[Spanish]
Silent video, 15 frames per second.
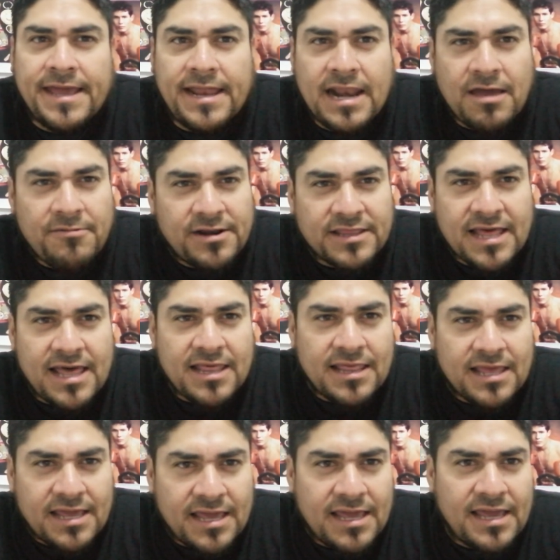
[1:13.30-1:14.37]
La verdad,
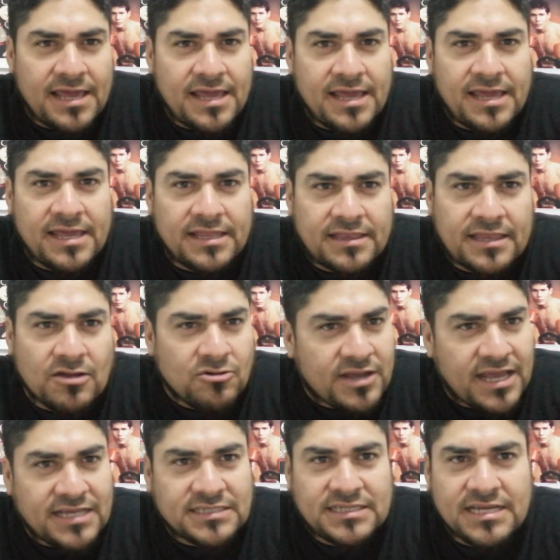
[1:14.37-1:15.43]
eh, tengo
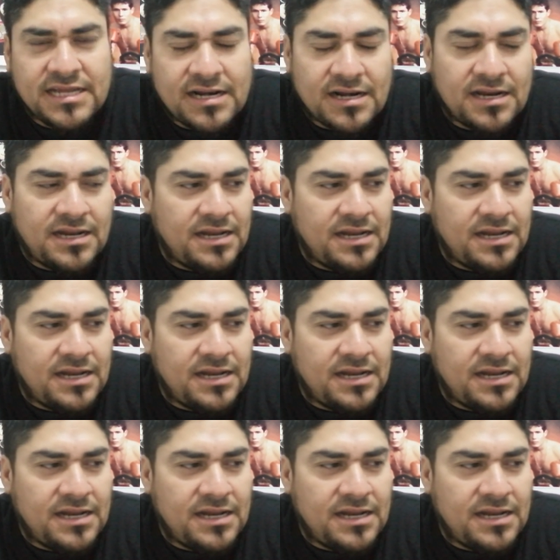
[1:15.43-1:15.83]
que decir,